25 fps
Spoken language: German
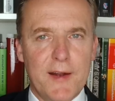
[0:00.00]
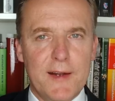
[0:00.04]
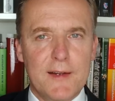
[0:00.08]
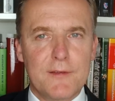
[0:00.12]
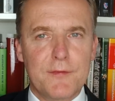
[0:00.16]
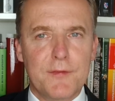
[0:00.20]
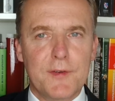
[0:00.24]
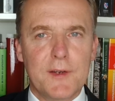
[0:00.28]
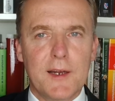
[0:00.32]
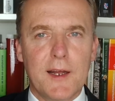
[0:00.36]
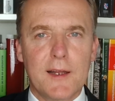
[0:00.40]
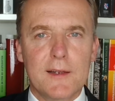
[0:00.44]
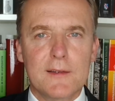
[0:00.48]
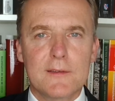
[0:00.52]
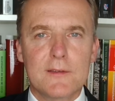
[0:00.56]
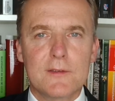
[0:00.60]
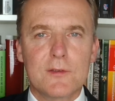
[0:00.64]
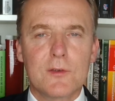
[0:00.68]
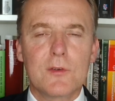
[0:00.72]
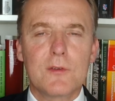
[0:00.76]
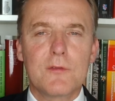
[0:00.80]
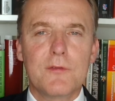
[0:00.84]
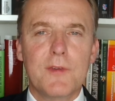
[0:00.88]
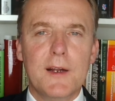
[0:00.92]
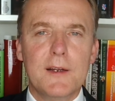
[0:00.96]
Weltfinanz-
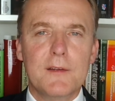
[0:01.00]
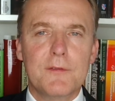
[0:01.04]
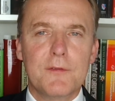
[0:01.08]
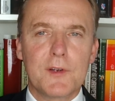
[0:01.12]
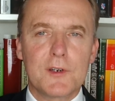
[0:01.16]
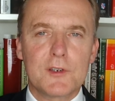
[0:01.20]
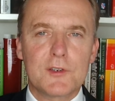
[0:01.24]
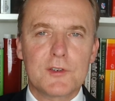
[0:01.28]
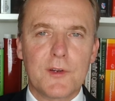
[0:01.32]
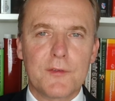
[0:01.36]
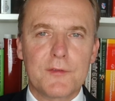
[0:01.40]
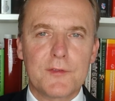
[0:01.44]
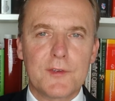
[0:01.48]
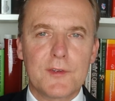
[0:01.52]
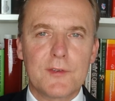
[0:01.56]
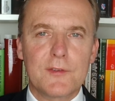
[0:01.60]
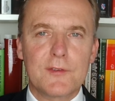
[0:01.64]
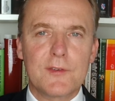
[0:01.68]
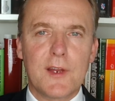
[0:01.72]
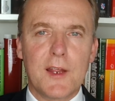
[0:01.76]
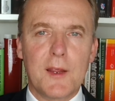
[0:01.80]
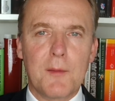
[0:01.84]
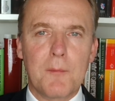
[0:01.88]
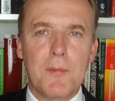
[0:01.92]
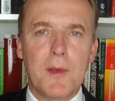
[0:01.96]
und
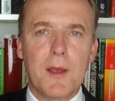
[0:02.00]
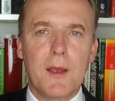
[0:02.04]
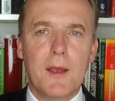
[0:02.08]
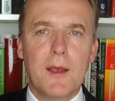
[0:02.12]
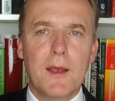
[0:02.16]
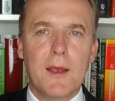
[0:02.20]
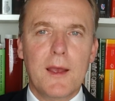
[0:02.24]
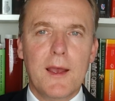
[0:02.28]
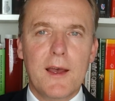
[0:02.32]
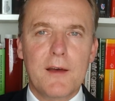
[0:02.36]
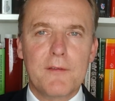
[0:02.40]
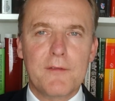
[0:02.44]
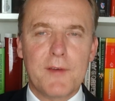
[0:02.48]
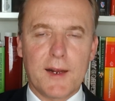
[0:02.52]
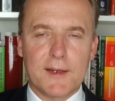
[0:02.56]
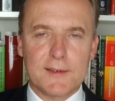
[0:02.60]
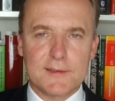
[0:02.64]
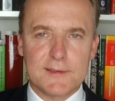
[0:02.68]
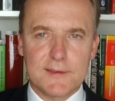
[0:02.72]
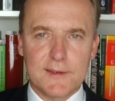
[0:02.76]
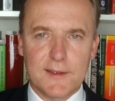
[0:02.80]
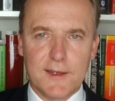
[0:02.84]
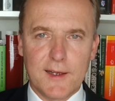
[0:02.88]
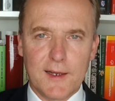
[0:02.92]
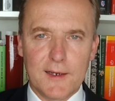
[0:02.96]
Weltwirtschaftssystem
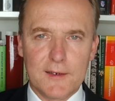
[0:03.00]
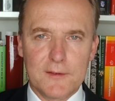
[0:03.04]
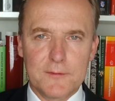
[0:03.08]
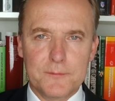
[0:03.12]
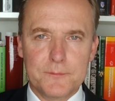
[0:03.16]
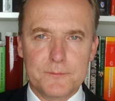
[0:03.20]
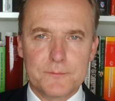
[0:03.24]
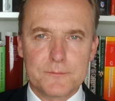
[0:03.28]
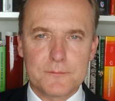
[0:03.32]
erwachsen kann.